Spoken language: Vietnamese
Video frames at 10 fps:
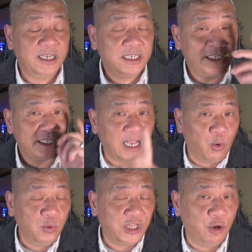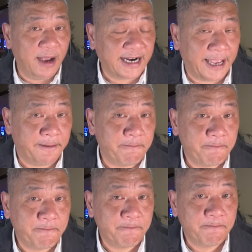6 tiểu bang này
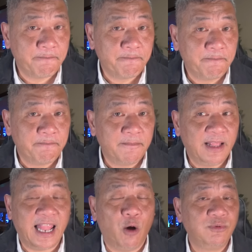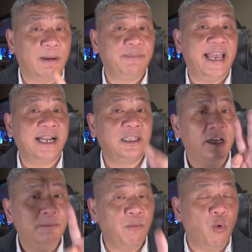là ông Trump gác
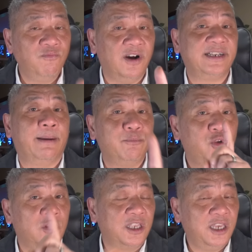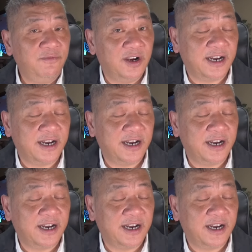từ 4% cho tới 9%.